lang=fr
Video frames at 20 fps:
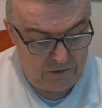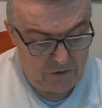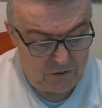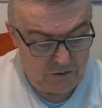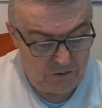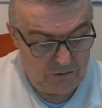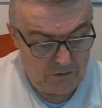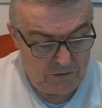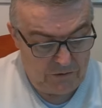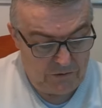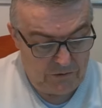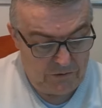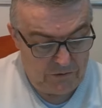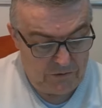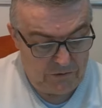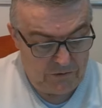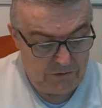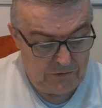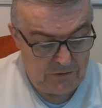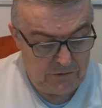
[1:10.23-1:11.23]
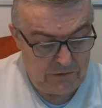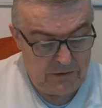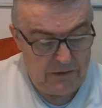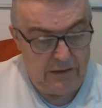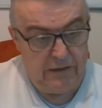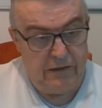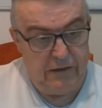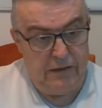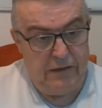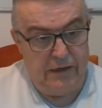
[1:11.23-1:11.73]
Euh,
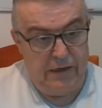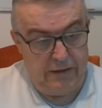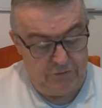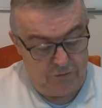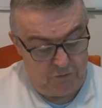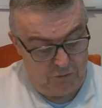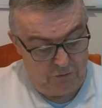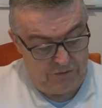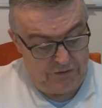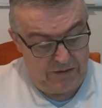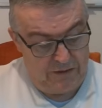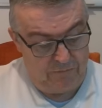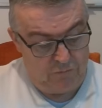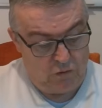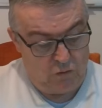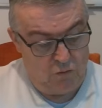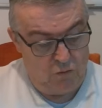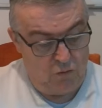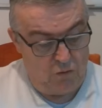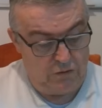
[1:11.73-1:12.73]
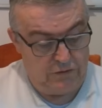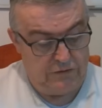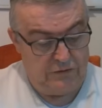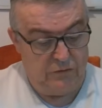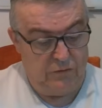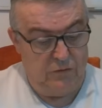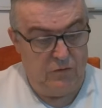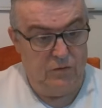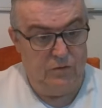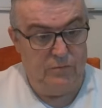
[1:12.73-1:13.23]
la deuxième course,
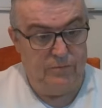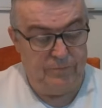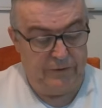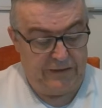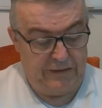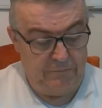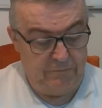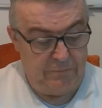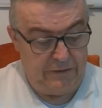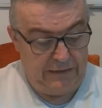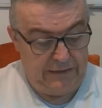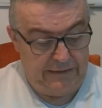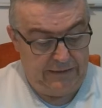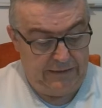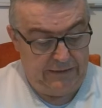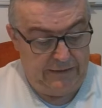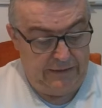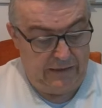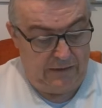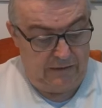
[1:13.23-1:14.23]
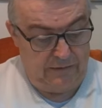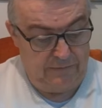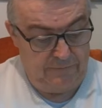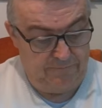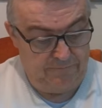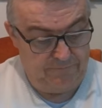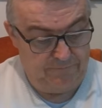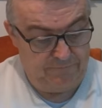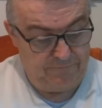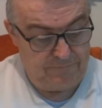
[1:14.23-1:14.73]
le prix Belinda,
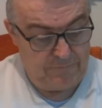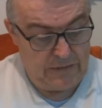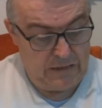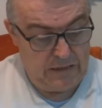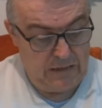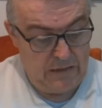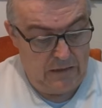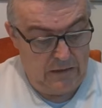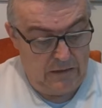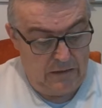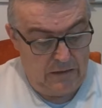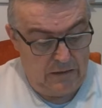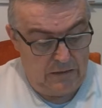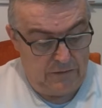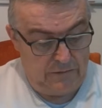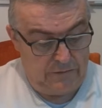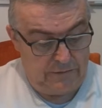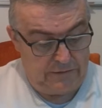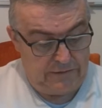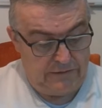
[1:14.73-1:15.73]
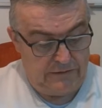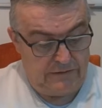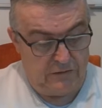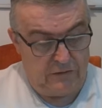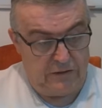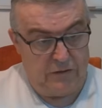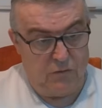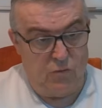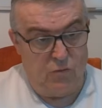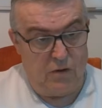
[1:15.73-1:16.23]
euh, qui se
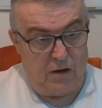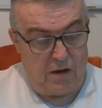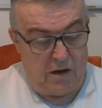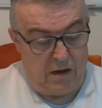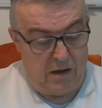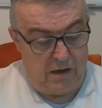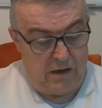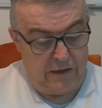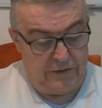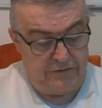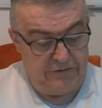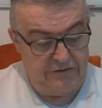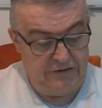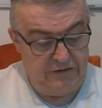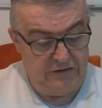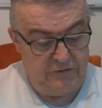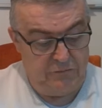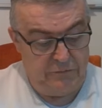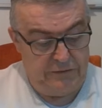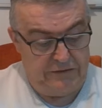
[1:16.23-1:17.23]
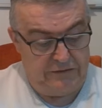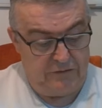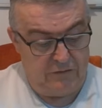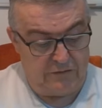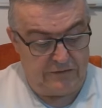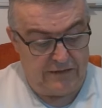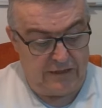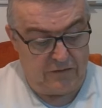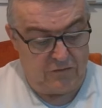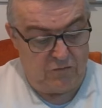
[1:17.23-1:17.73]
déroulera à
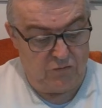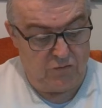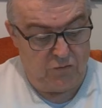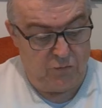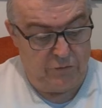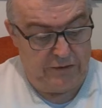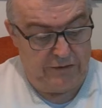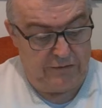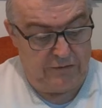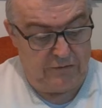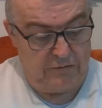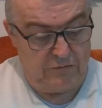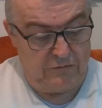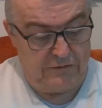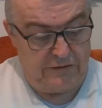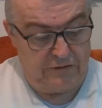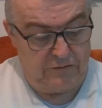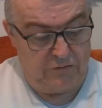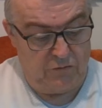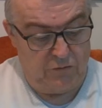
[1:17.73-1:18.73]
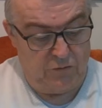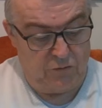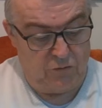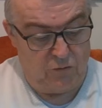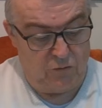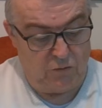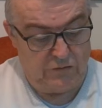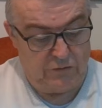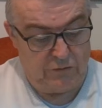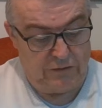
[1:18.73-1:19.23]
18h58. C'est une
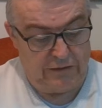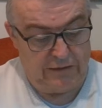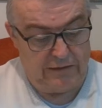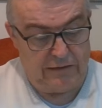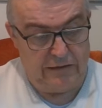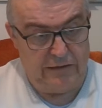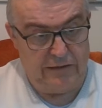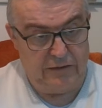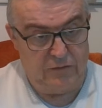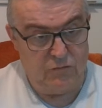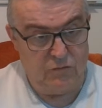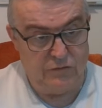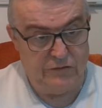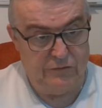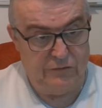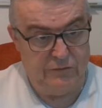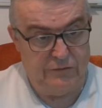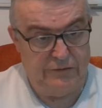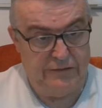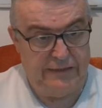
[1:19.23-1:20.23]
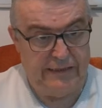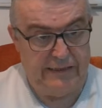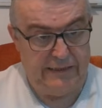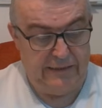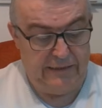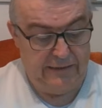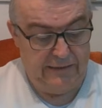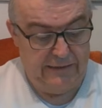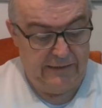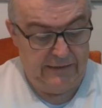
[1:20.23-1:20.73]
course d'athlée, course D,